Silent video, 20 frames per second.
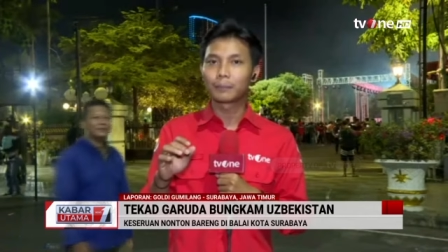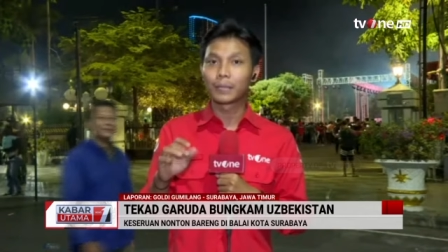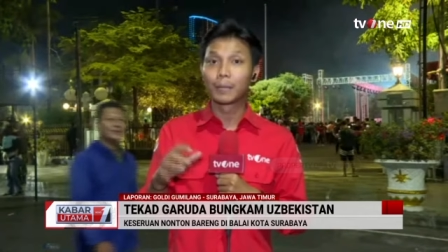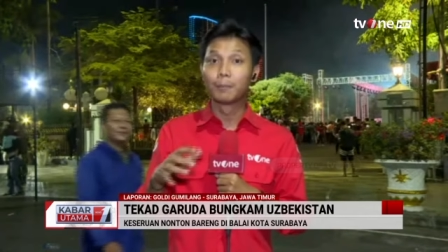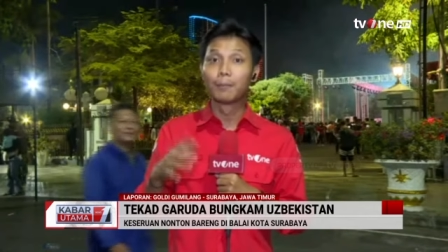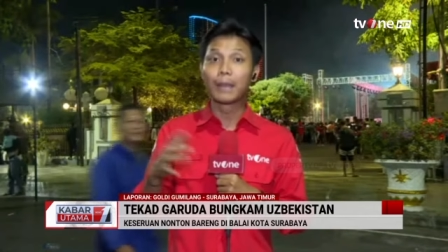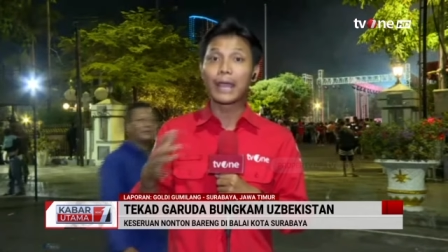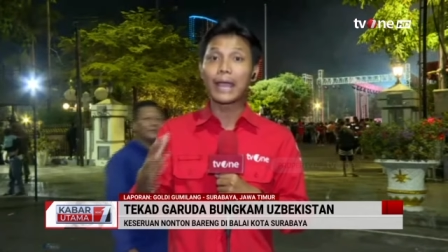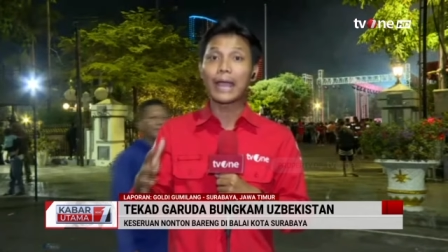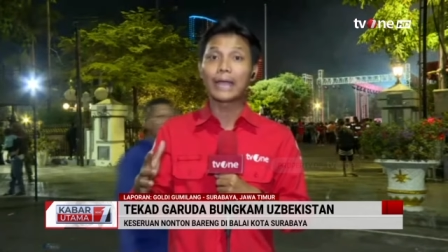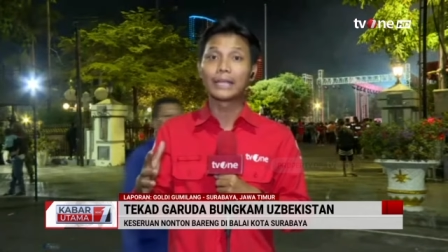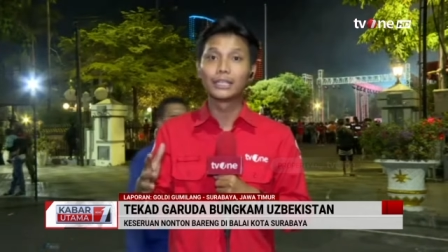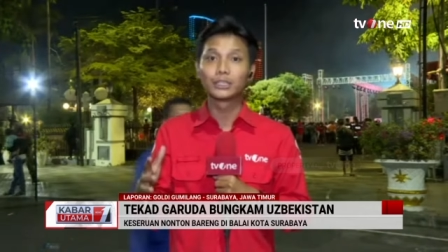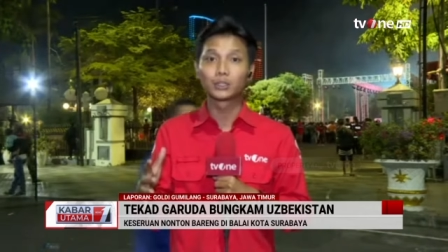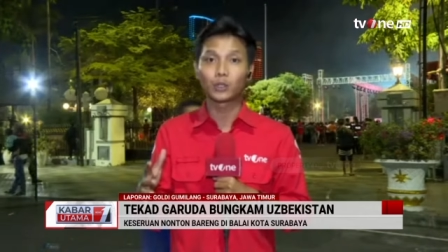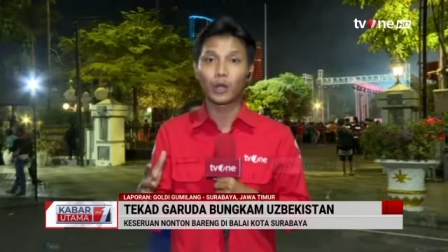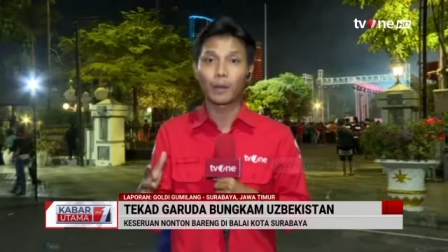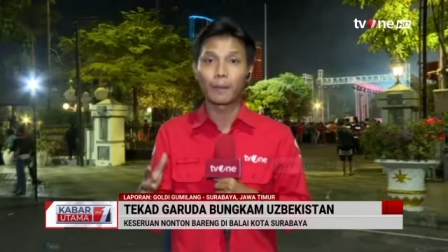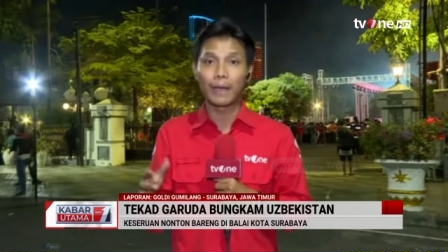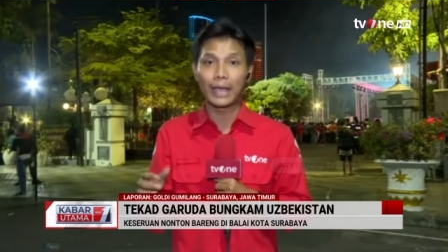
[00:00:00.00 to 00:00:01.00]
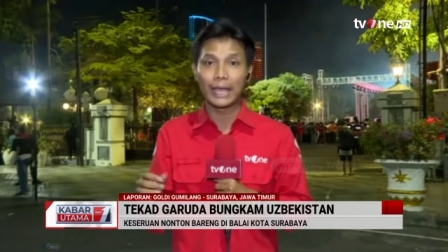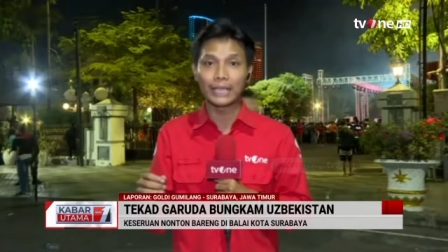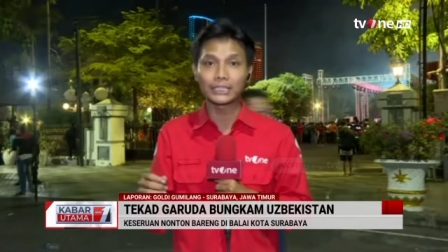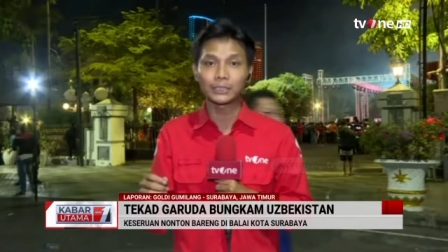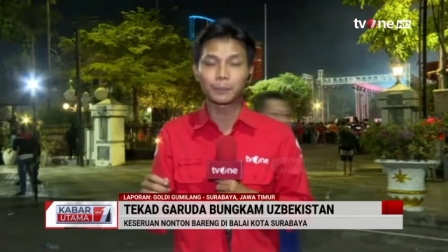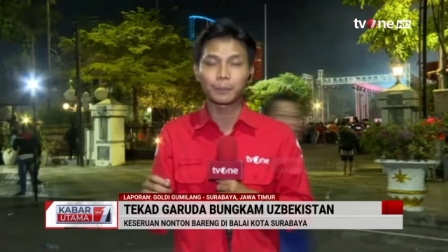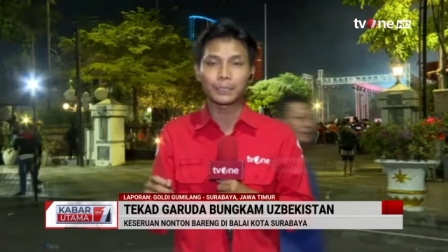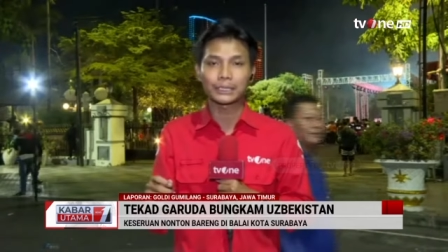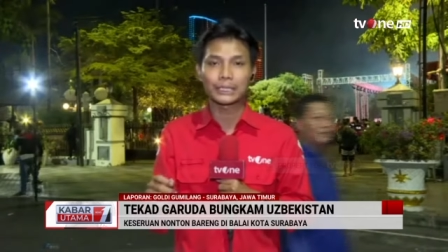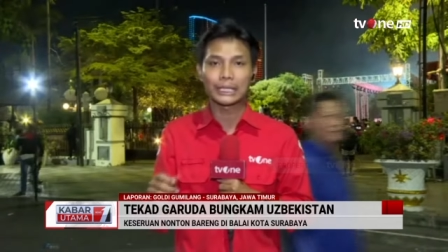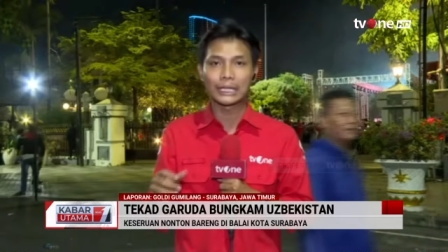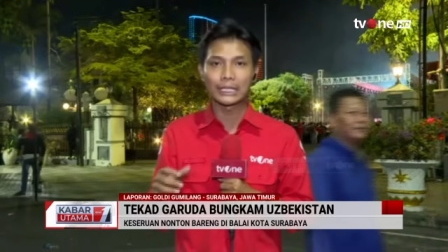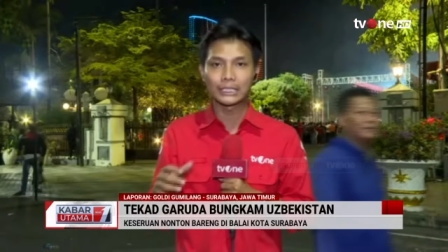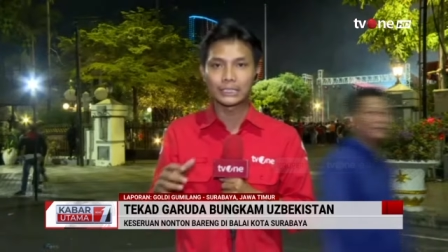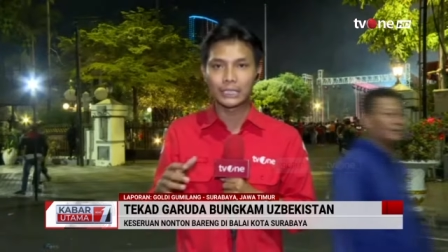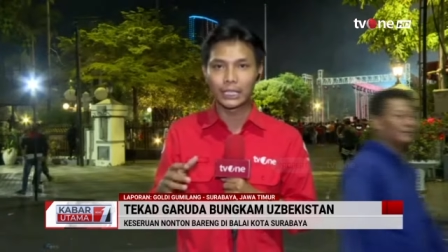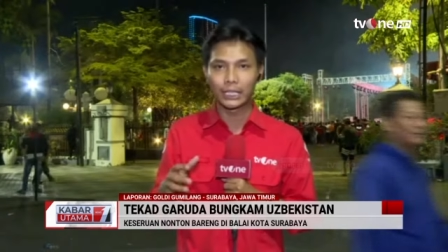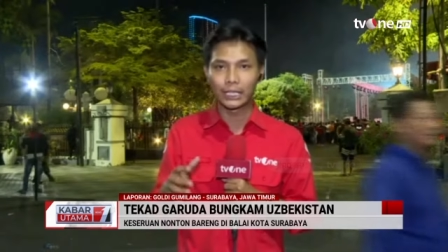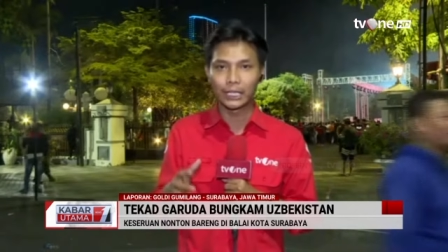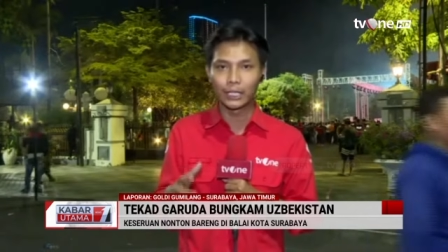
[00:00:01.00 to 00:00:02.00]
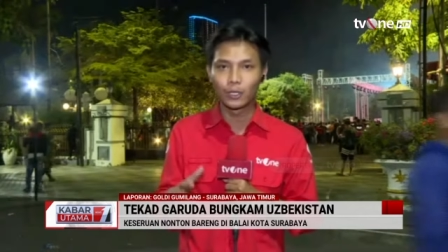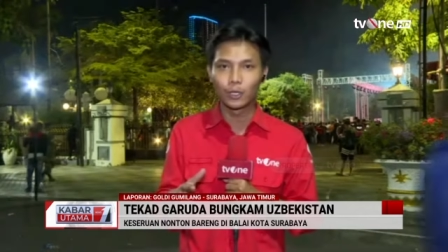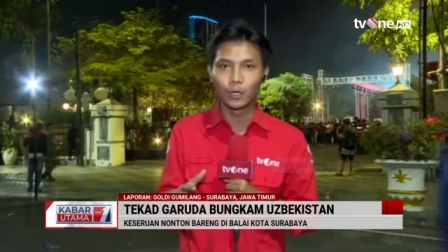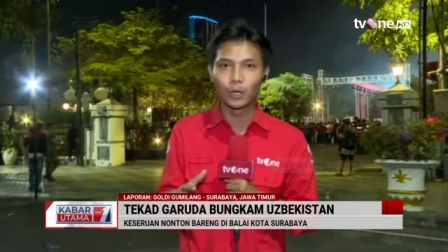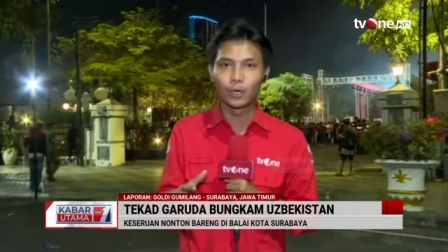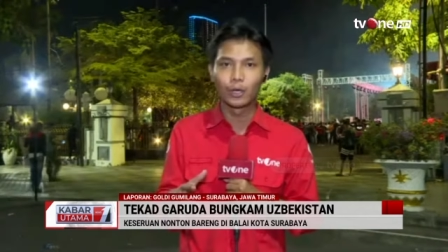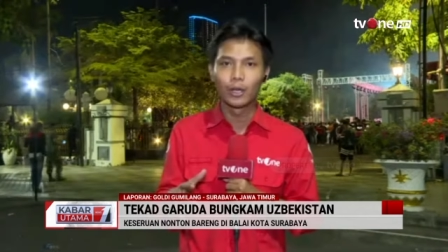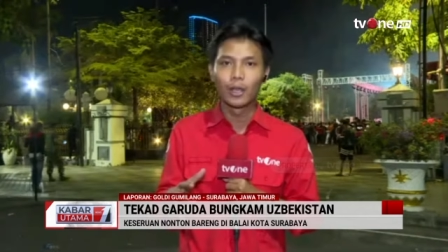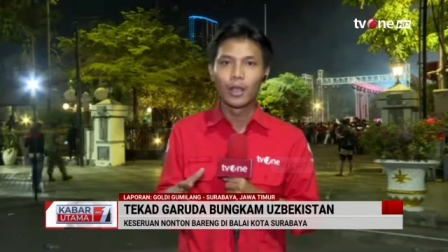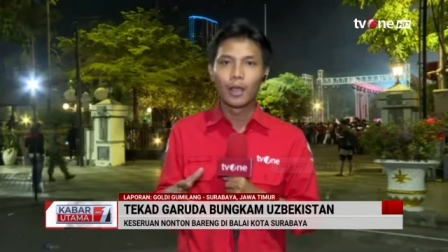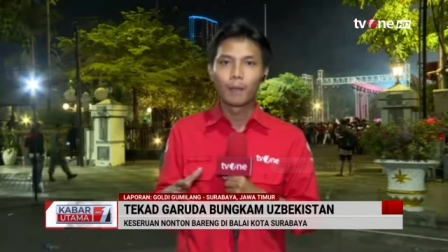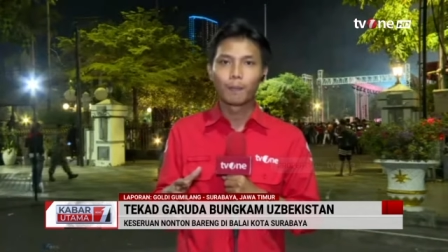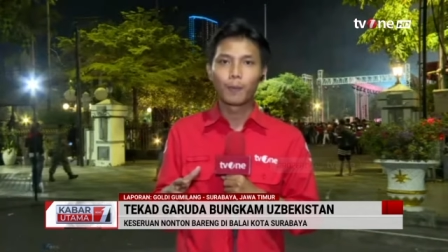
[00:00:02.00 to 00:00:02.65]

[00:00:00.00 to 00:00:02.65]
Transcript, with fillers: gemblengan di Surabaya seperti Rizky Rido